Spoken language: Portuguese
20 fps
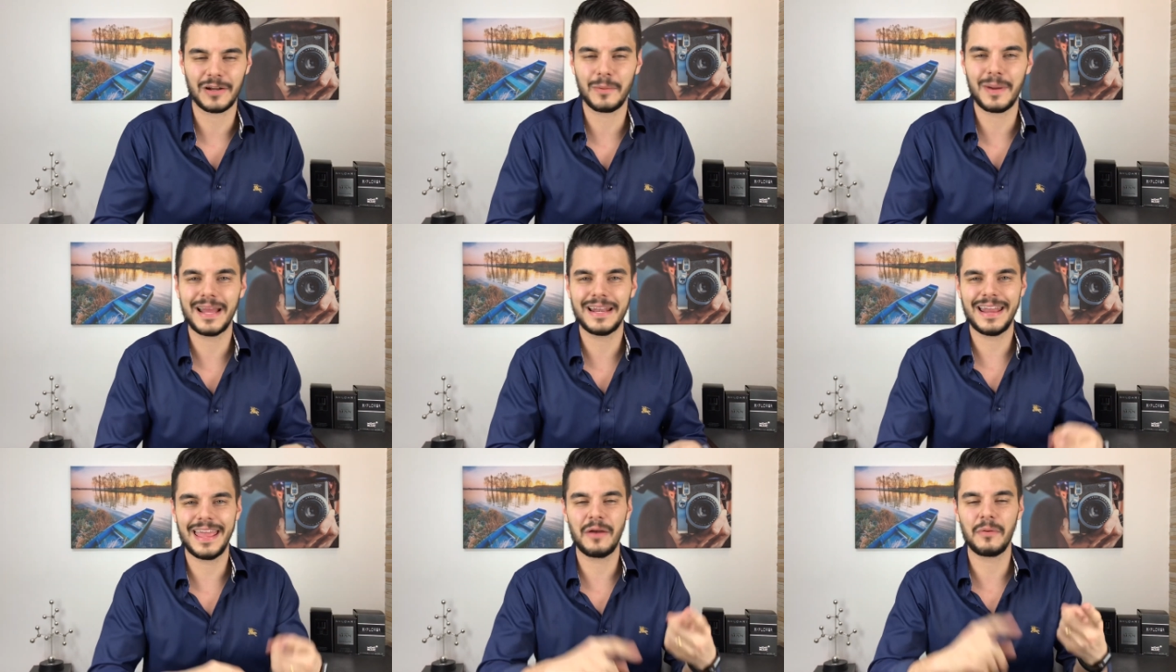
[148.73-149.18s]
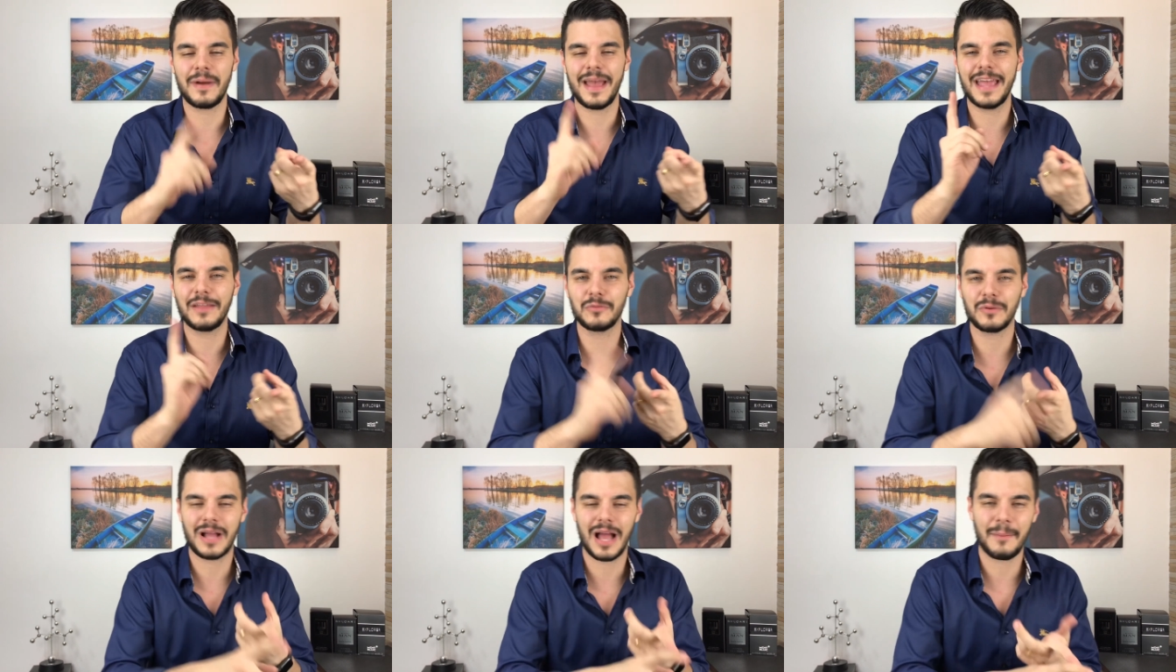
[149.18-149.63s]
Não é nem o
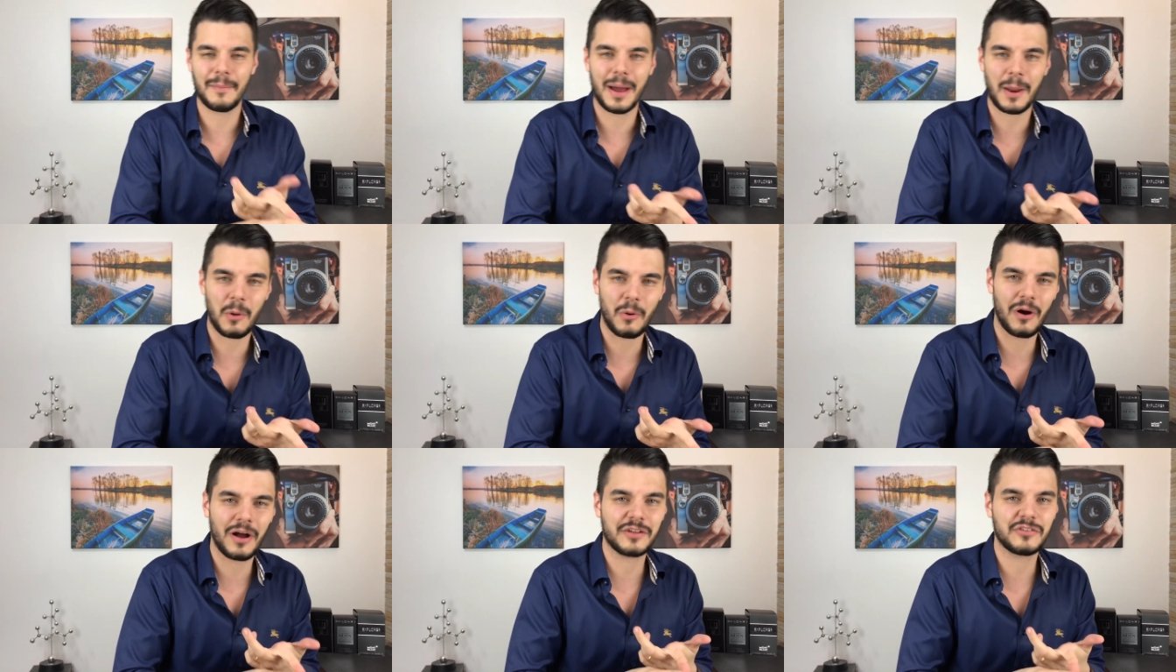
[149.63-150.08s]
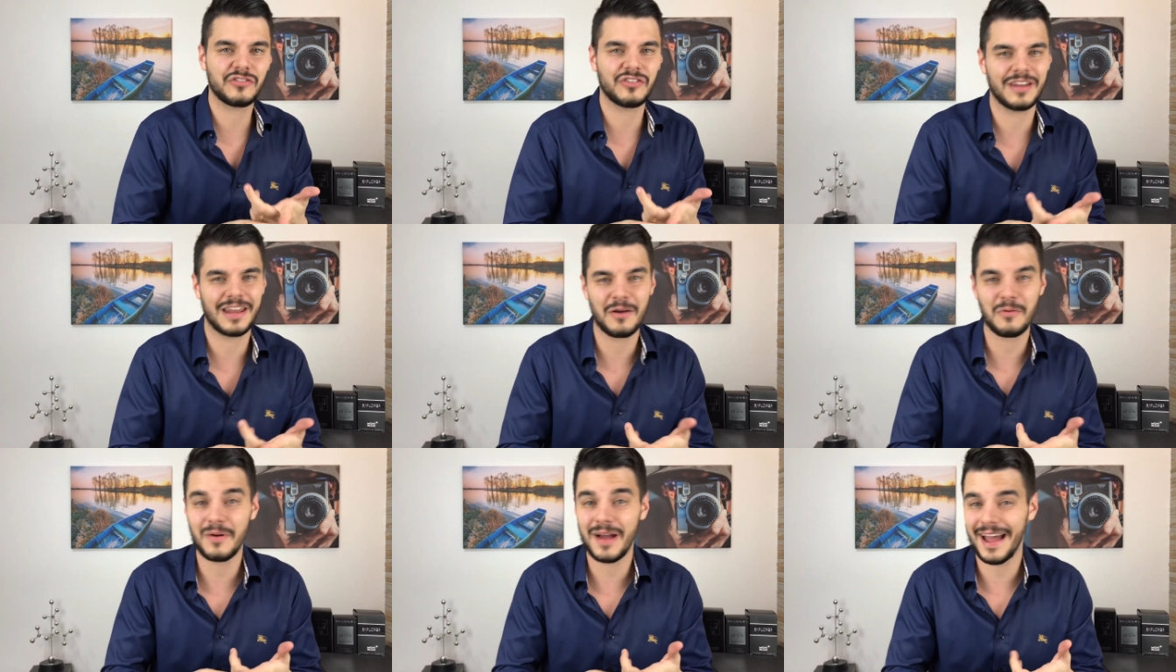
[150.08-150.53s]
rei do camarote,
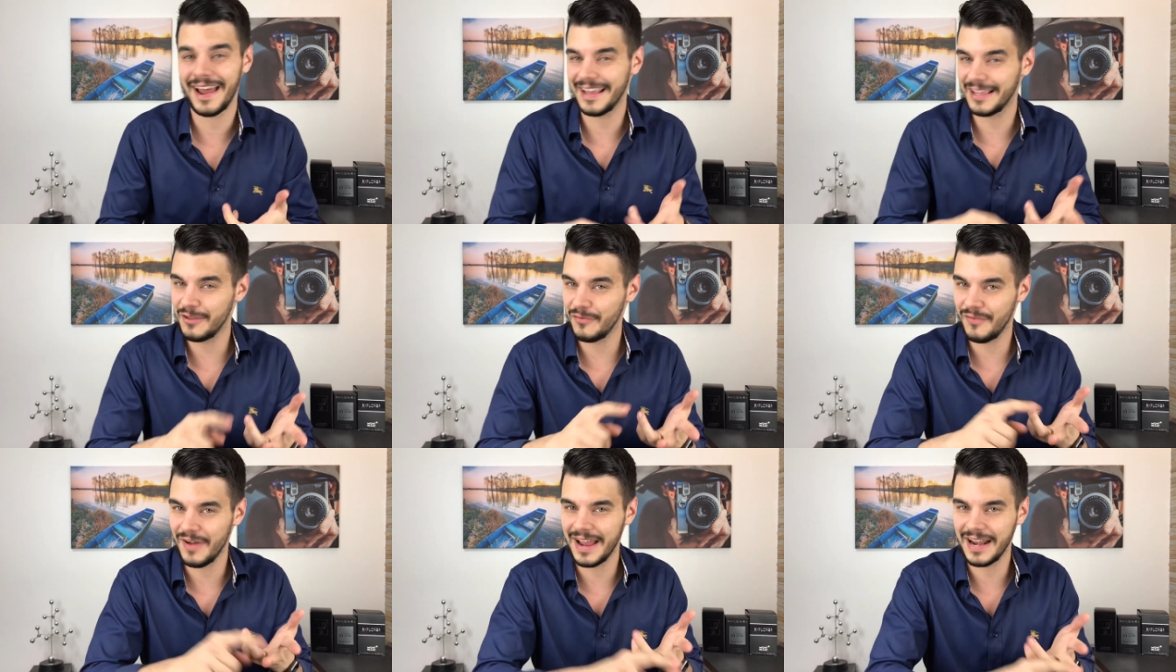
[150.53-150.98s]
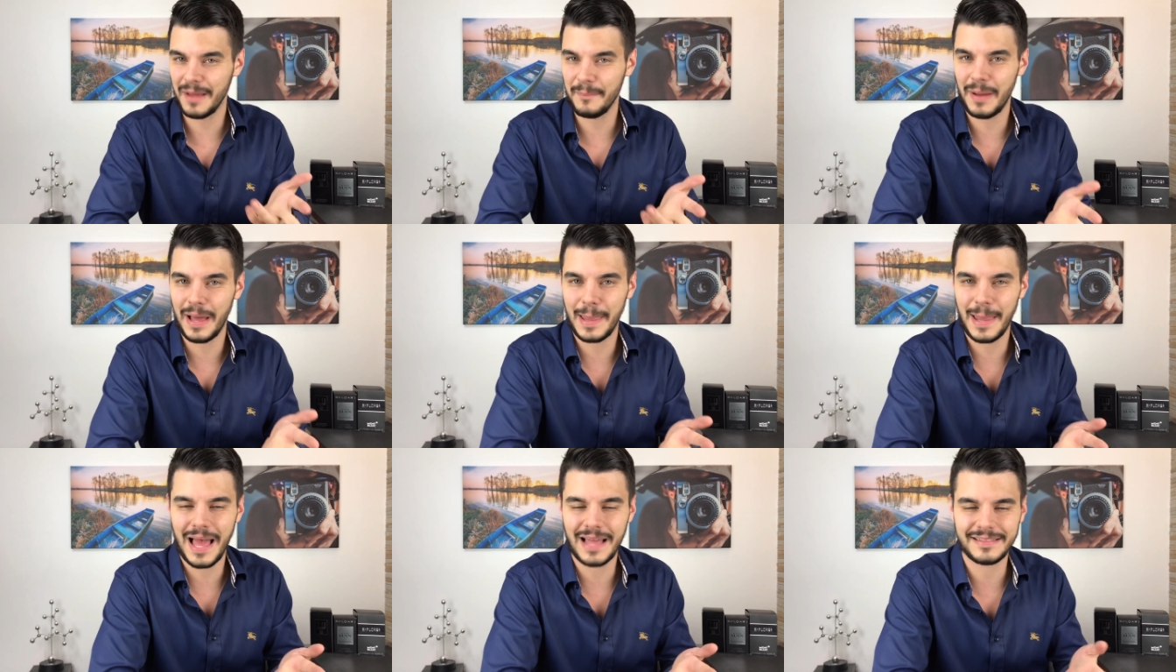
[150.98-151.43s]
nem o cara que vai na
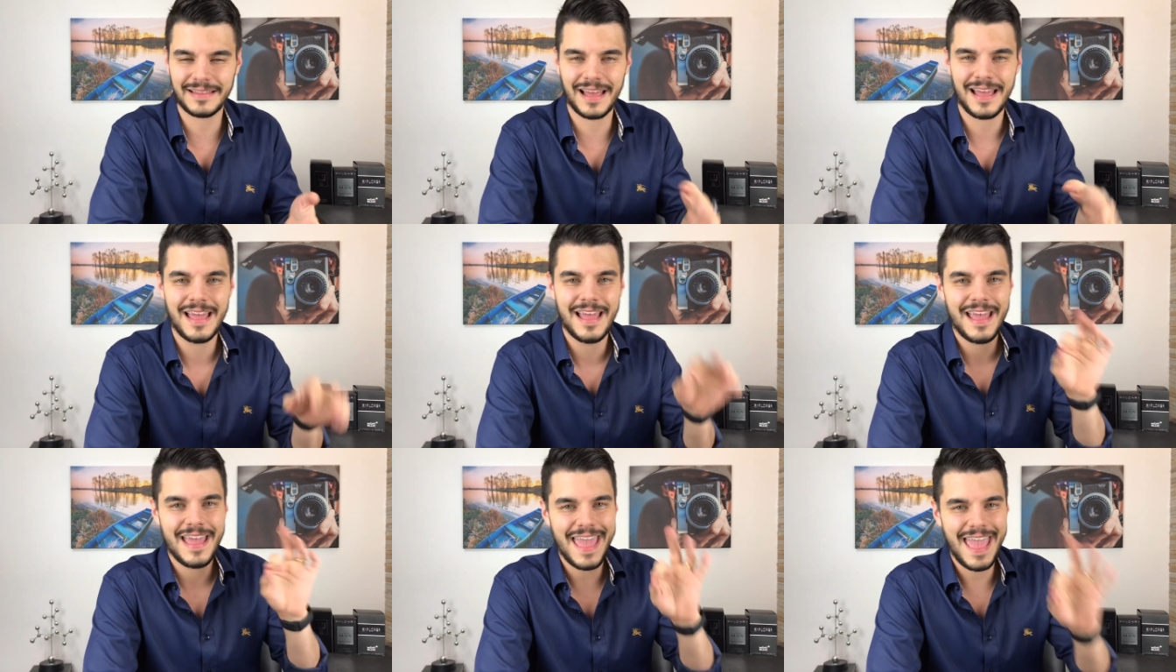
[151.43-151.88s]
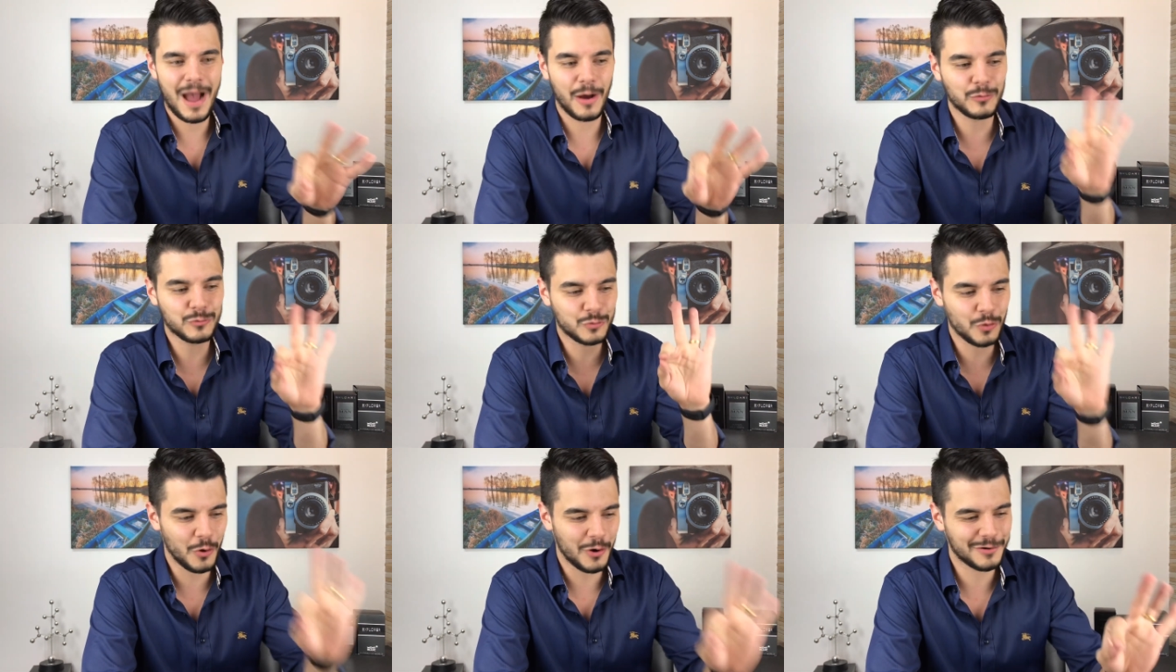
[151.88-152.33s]
balada, é
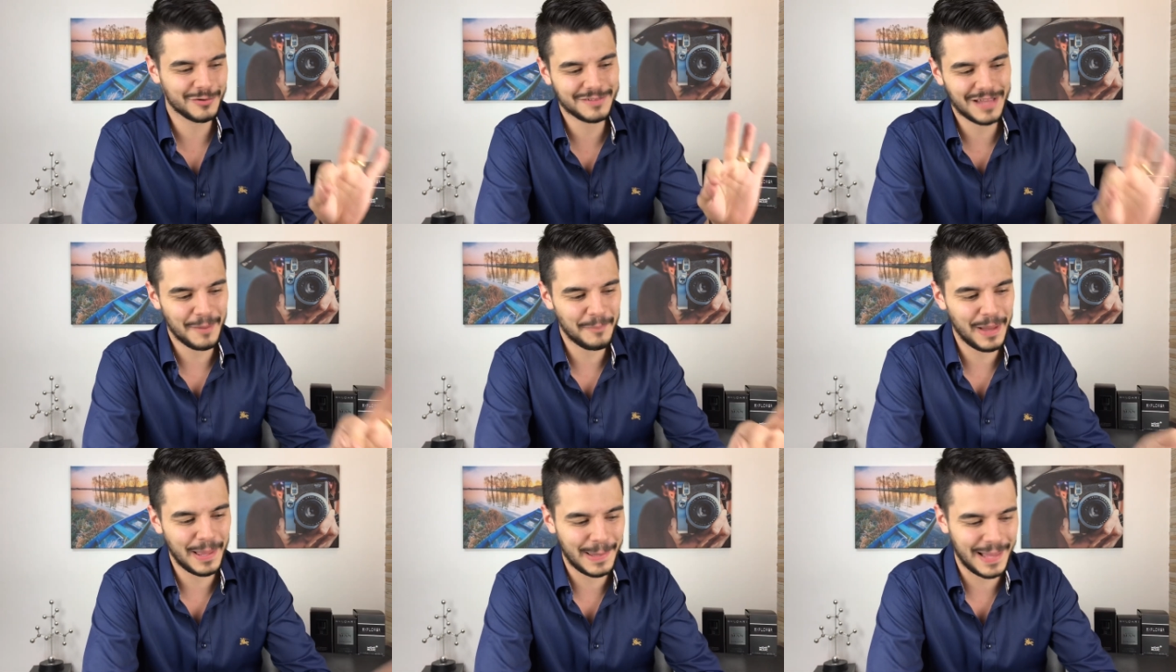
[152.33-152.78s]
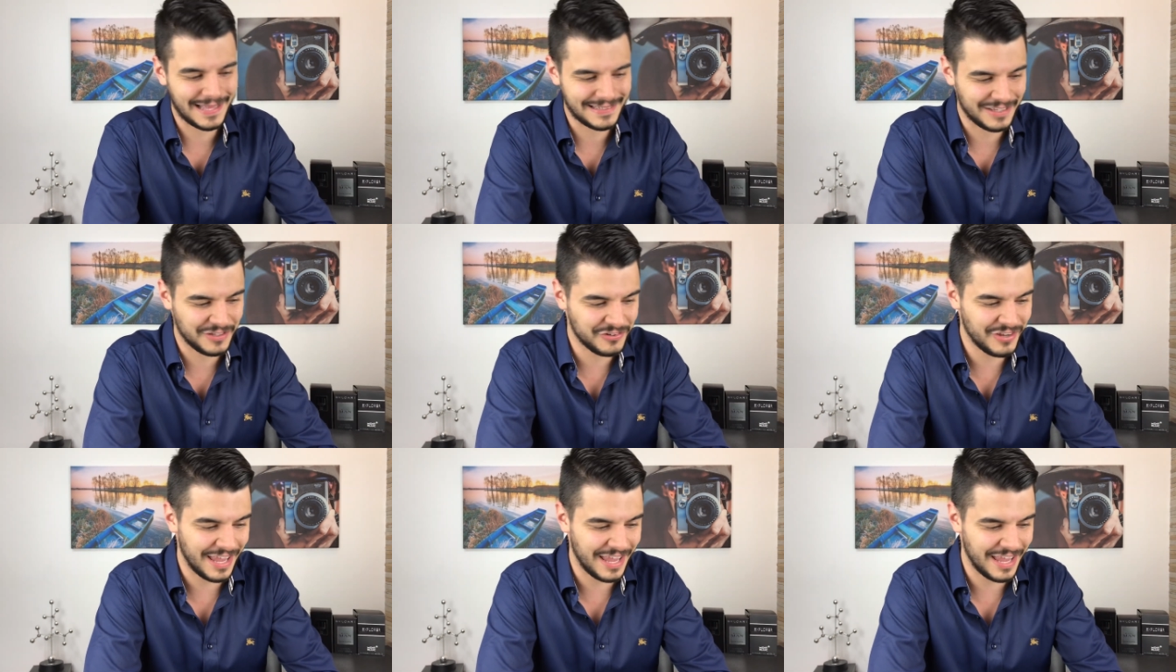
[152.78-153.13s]
o dono da balada.